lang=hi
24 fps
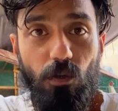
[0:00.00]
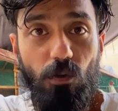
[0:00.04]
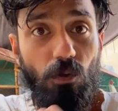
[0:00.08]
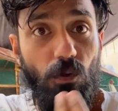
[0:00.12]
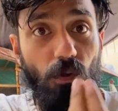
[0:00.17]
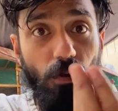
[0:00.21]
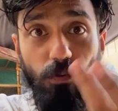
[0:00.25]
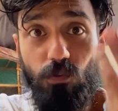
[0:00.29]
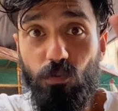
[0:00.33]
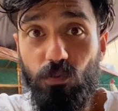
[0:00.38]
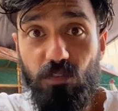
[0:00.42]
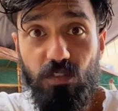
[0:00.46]
डॉन
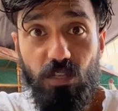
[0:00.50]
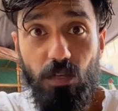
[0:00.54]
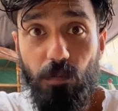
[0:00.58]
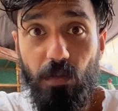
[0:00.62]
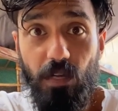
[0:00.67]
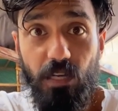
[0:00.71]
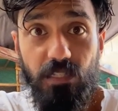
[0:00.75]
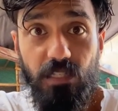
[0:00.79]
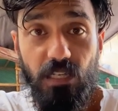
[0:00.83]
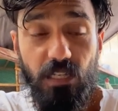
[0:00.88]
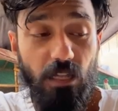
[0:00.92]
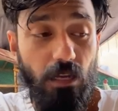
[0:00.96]
और गुस्से में
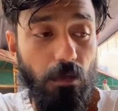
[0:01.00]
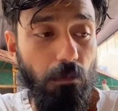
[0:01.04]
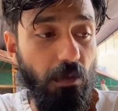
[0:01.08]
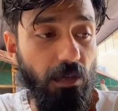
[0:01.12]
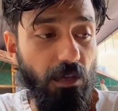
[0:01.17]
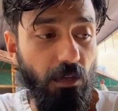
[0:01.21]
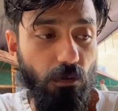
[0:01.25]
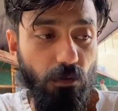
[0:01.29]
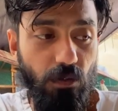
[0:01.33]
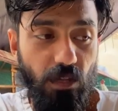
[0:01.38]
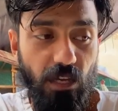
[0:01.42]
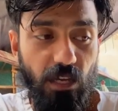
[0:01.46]
आ जाता है
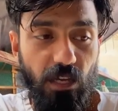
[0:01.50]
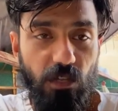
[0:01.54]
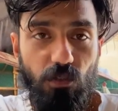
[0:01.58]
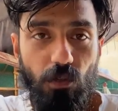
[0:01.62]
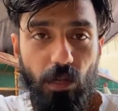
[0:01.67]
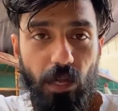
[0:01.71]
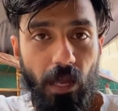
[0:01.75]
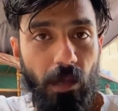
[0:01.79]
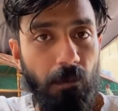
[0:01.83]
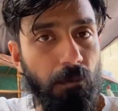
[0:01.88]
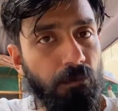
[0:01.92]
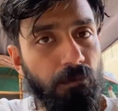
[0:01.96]
भाई और ये जो
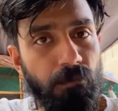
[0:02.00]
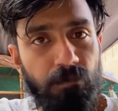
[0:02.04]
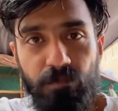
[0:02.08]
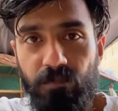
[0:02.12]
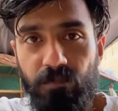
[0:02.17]
है